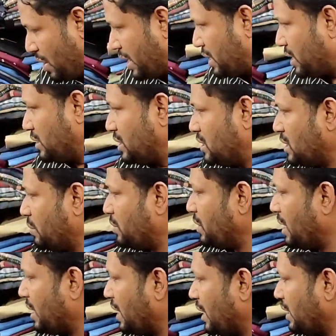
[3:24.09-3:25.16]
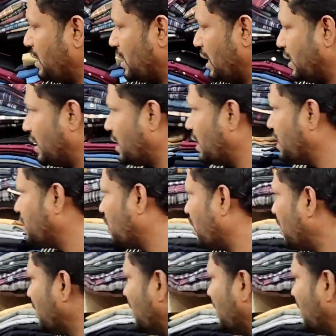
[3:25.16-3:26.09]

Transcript: কয়েকটা জিনিস আমি দেখাই না দেখালেই না